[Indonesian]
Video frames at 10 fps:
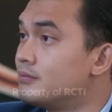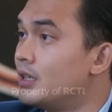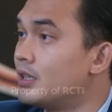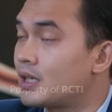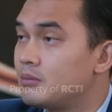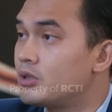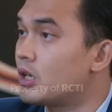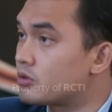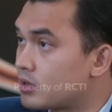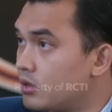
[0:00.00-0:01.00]
dan kamu
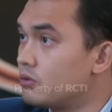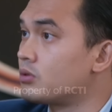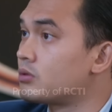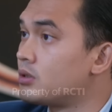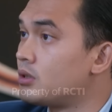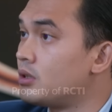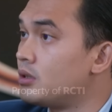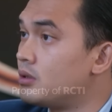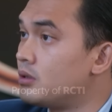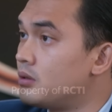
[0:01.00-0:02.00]
diharuskan untuk
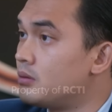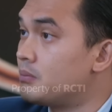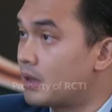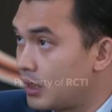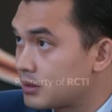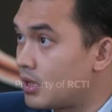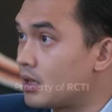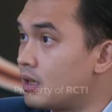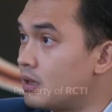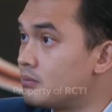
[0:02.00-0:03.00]
pergi ke
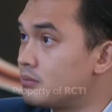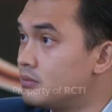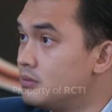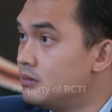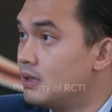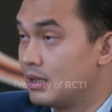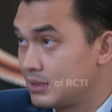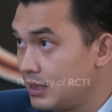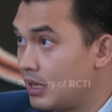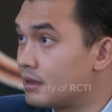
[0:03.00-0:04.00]
sana dengan
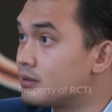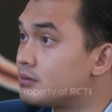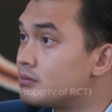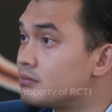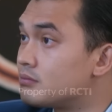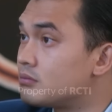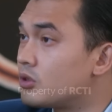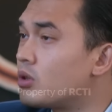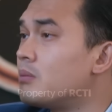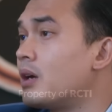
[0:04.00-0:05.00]
Zidan,
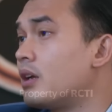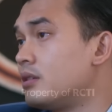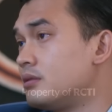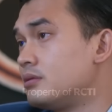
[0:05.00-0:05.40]
itu gimana?